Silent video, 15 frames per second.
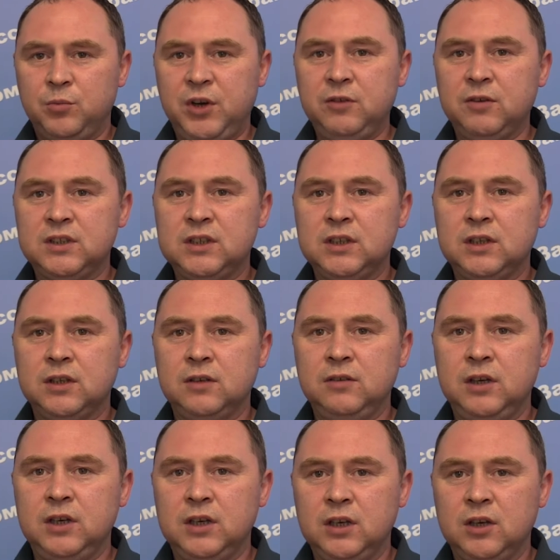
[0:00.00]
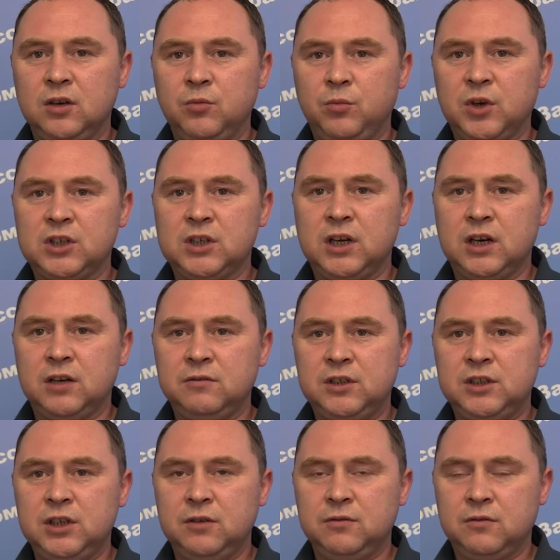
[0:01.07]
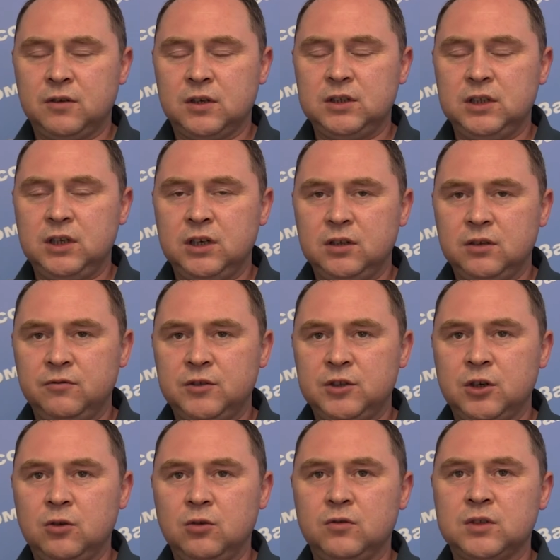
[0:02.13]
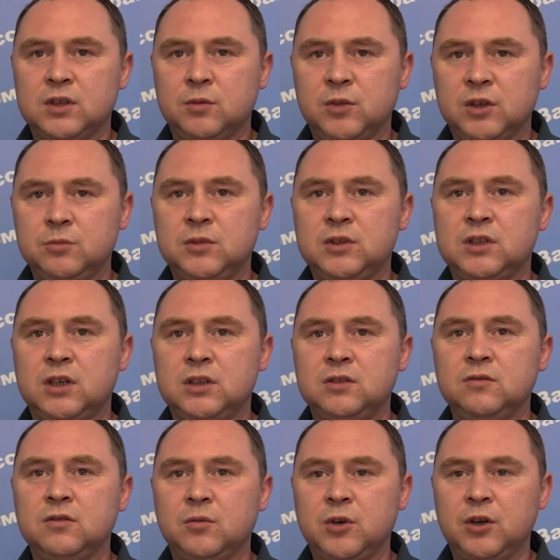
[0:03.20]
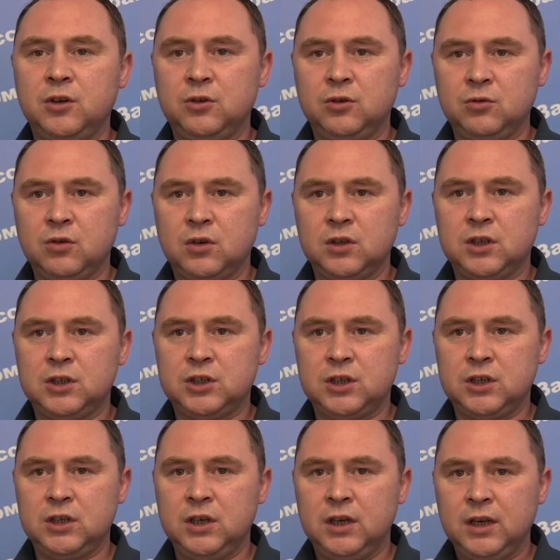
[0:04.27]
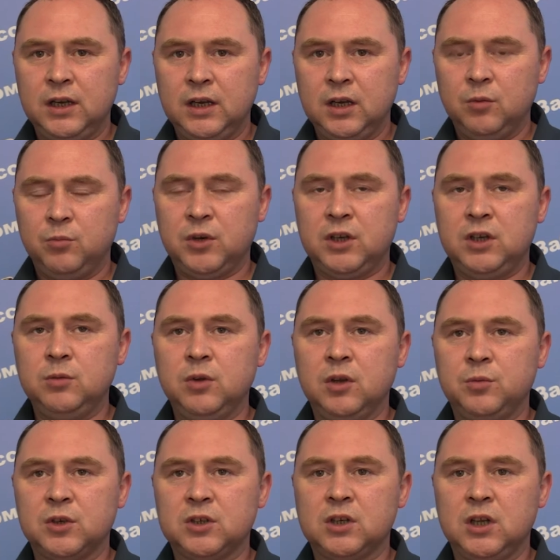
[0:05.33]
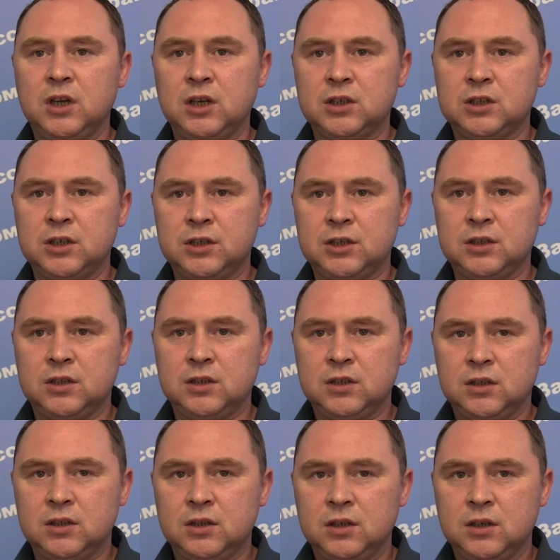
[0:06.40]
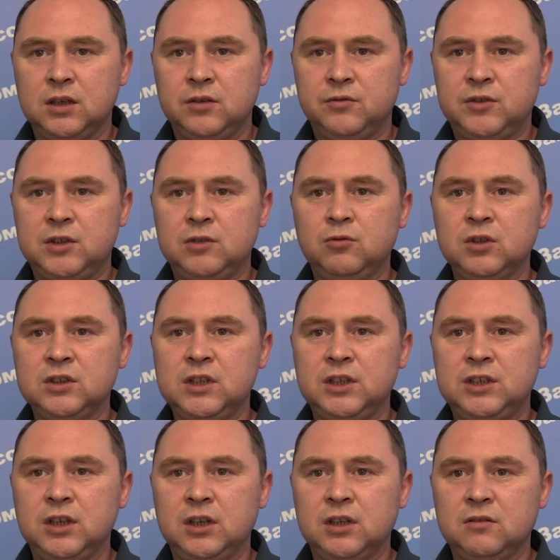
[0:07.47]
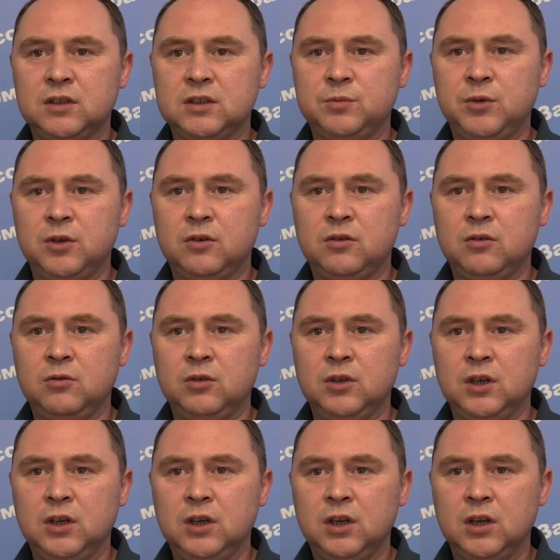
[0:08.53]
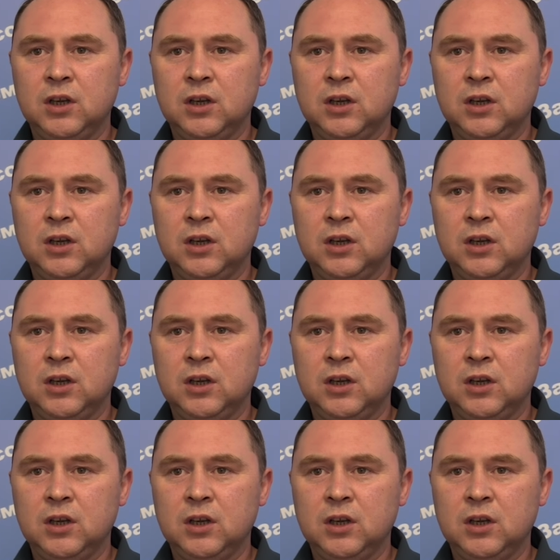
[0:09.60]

при возникновении пожара вещей в квартире в Черновском административном районе города Читы погибла пожилая женщина. Всего с начала 2021 года